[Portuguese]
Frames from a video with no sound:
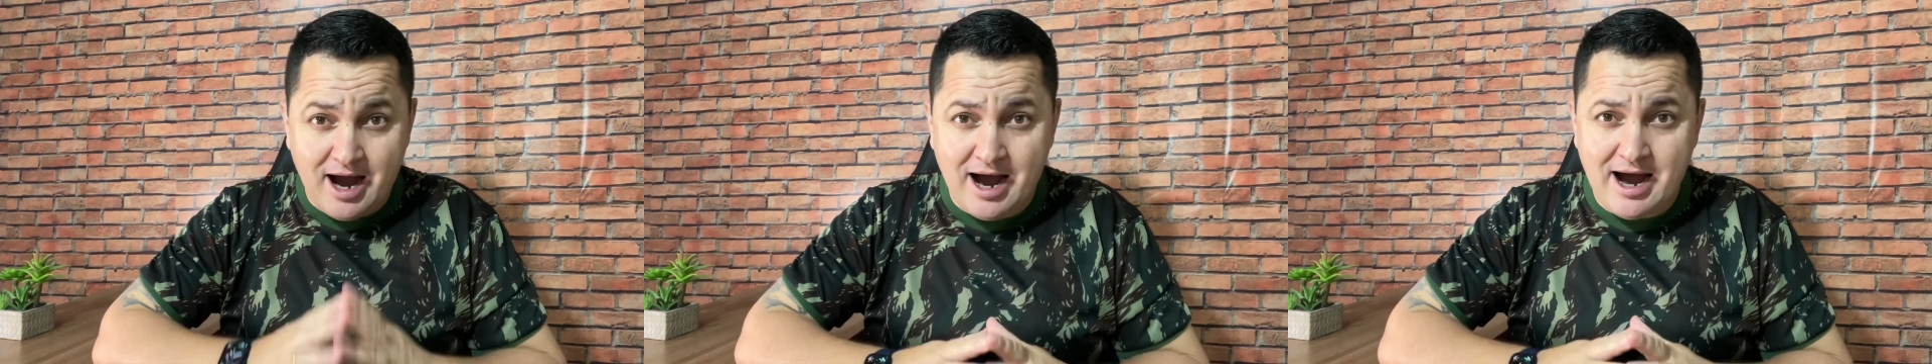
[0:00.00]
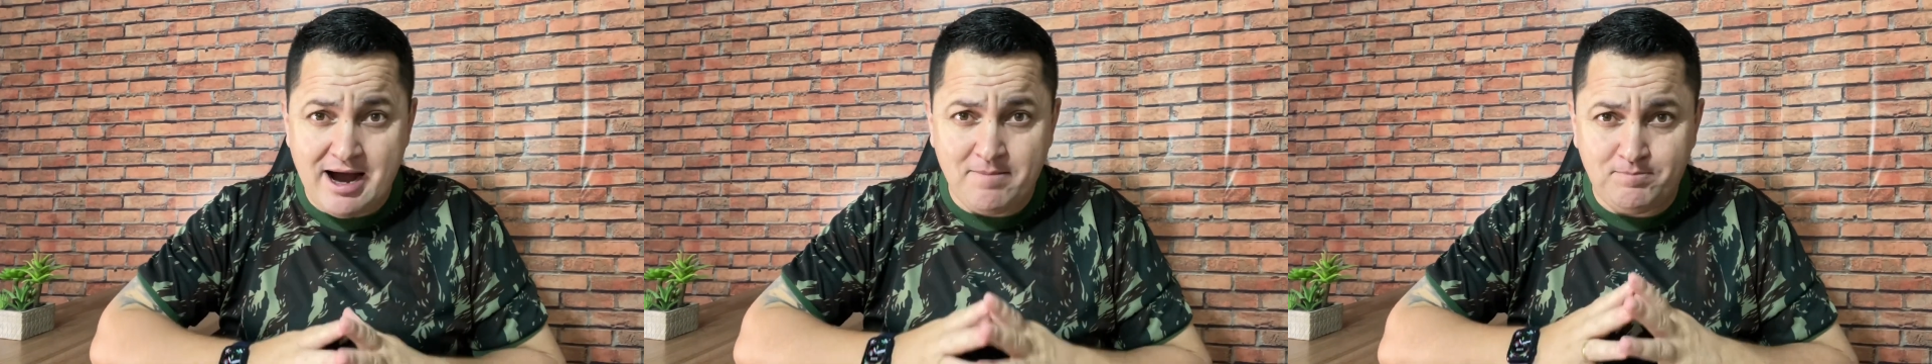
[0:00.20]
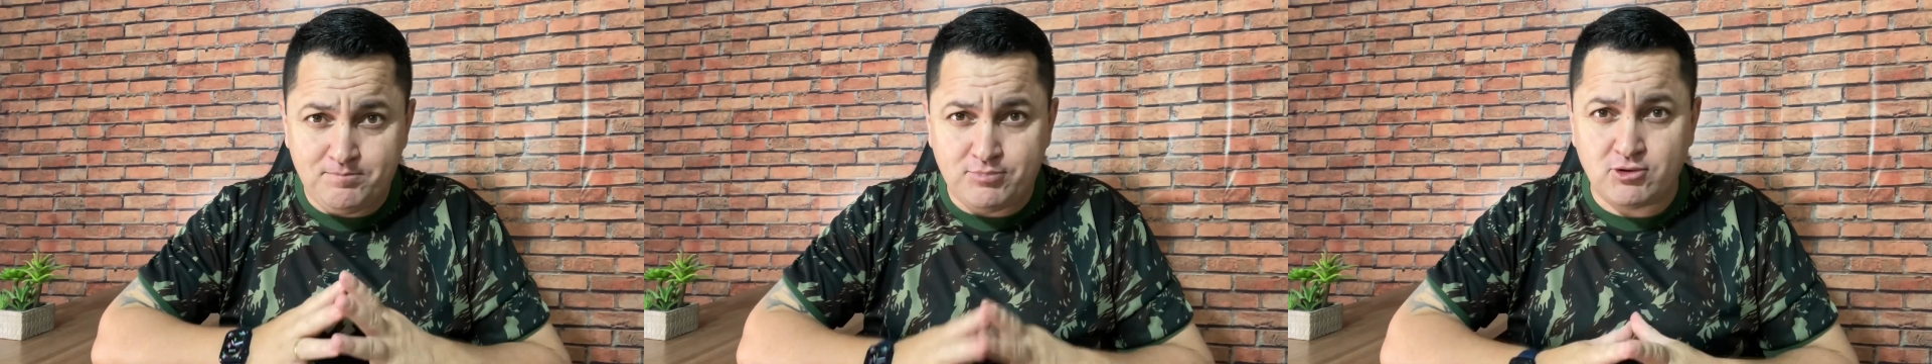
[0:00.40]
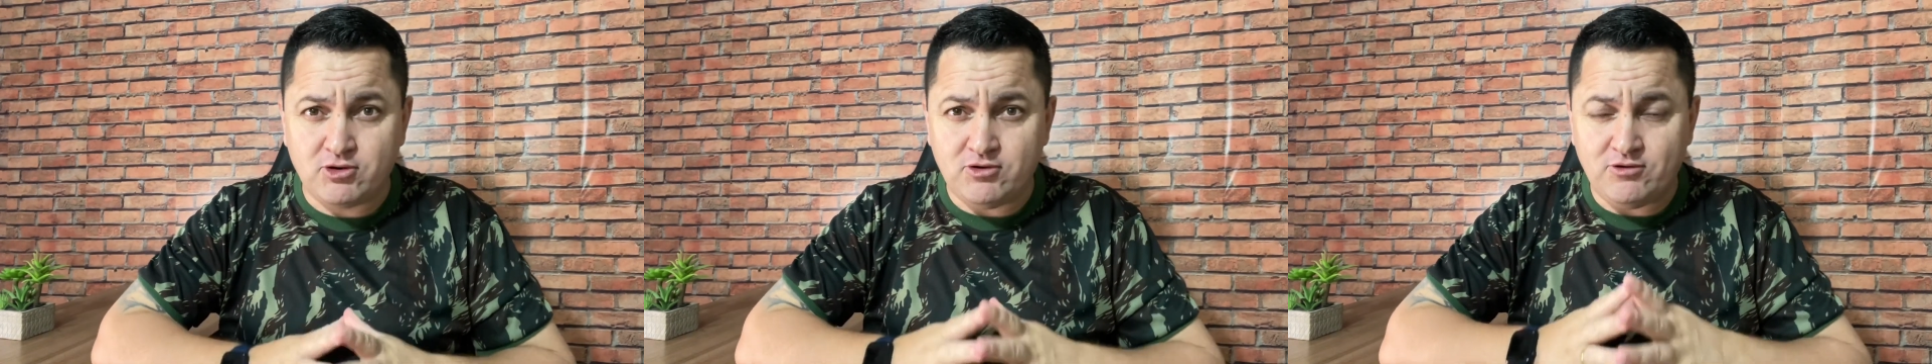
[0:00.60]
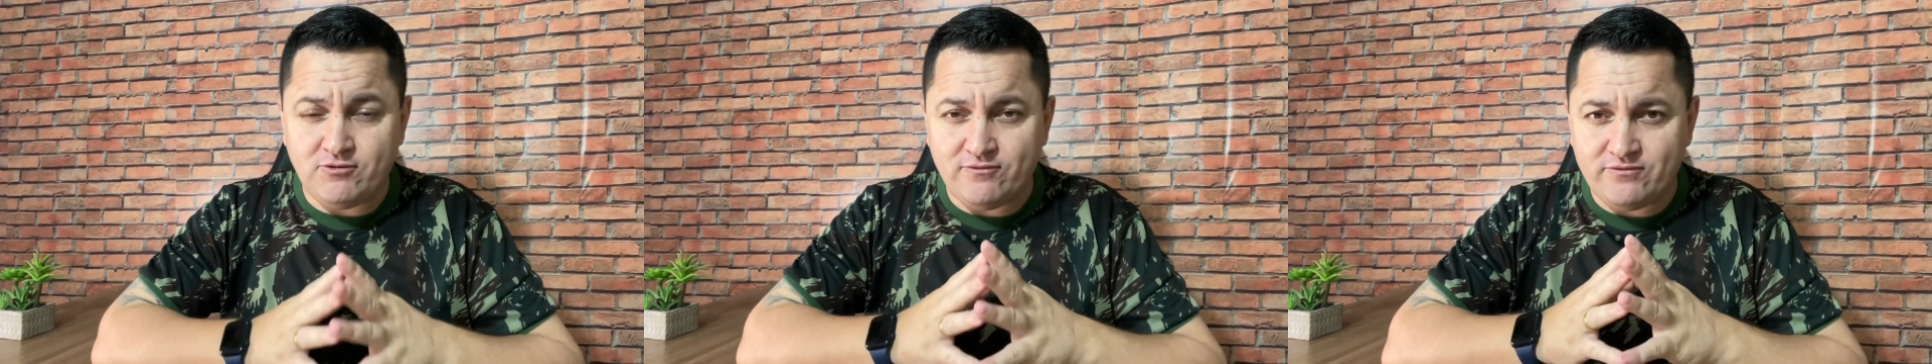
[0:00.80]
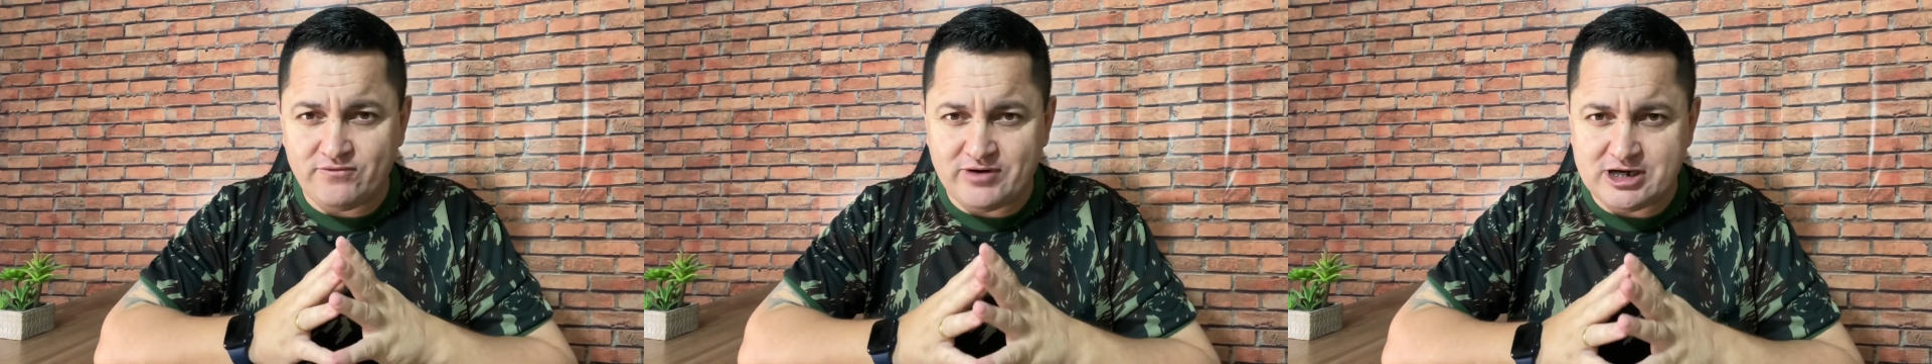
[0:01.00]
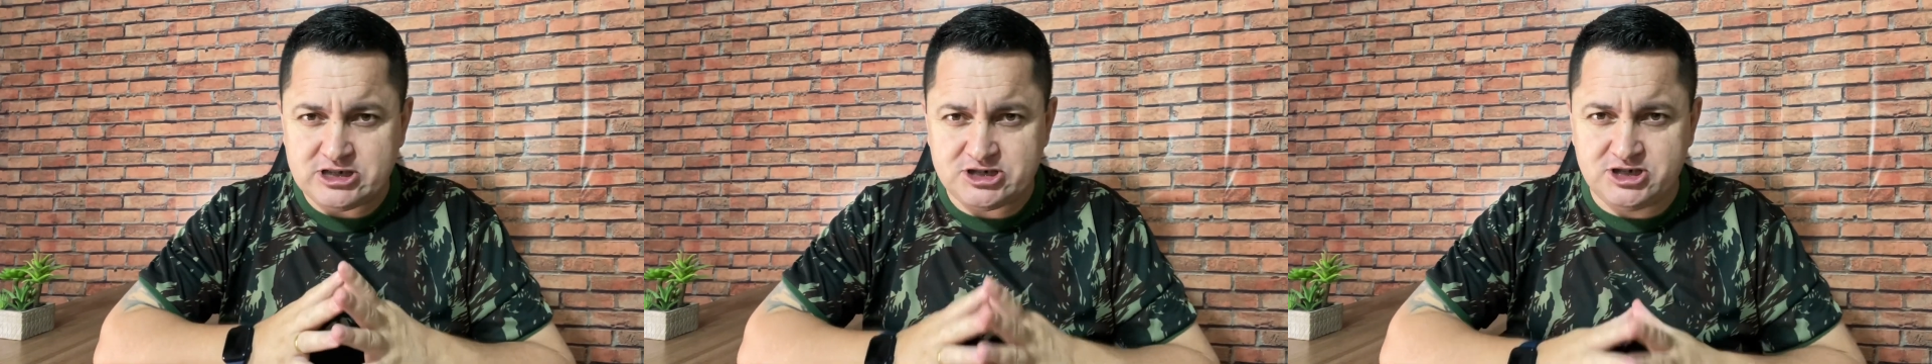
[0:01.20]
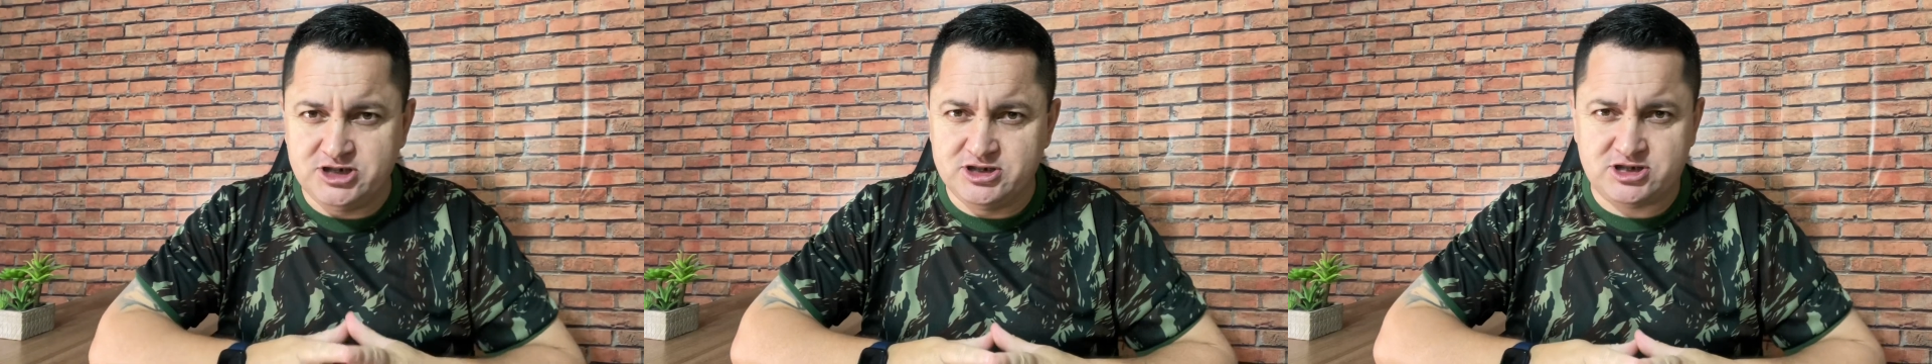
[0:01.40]

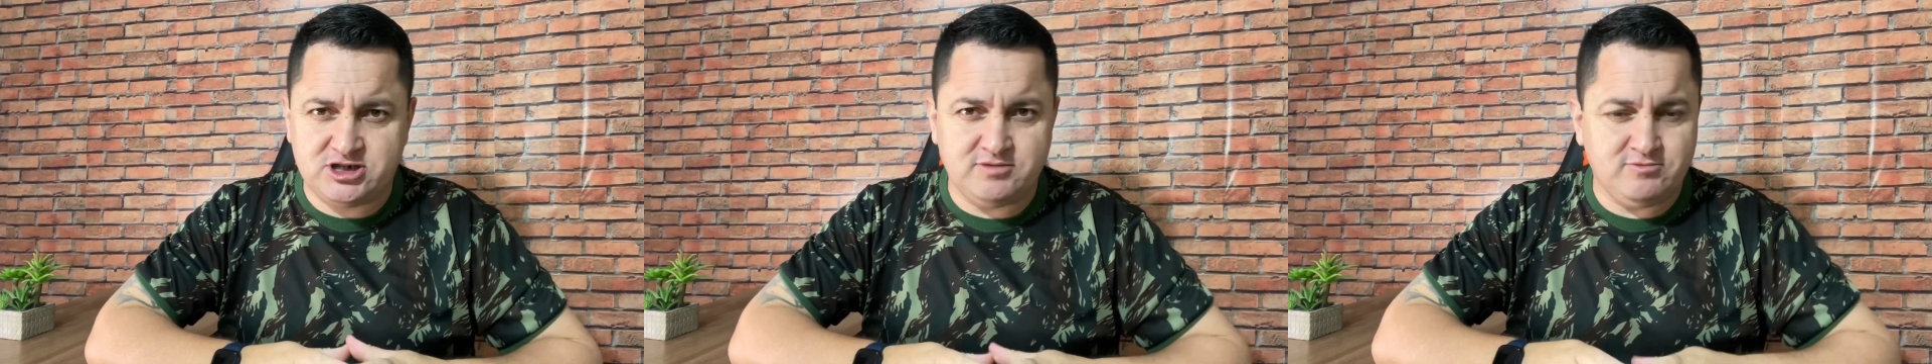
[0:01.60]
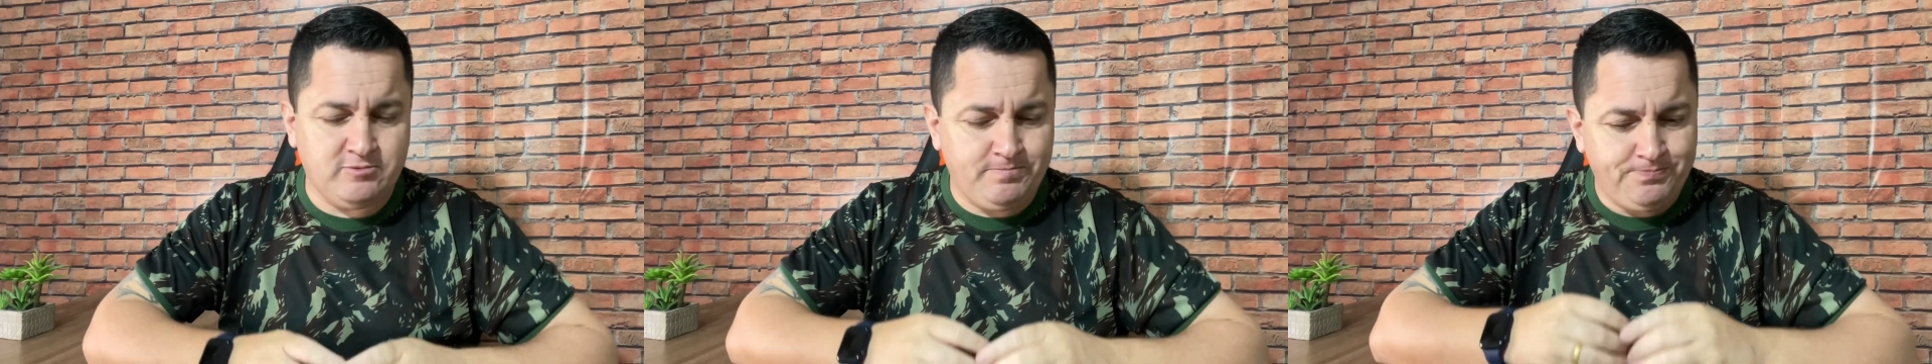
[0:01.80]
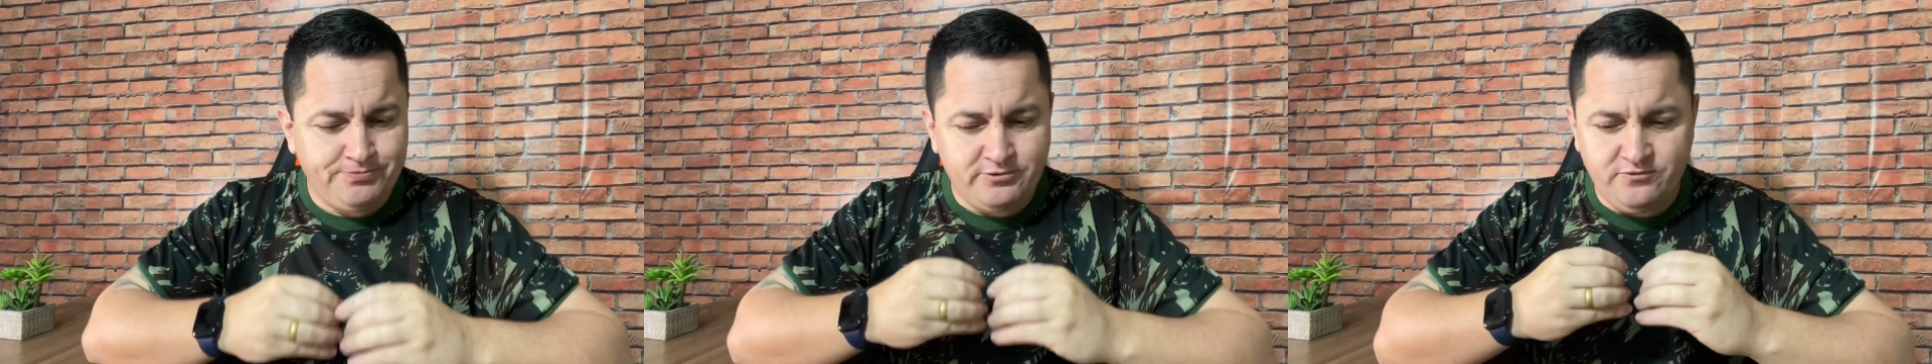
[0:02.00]
aprovadíssimo.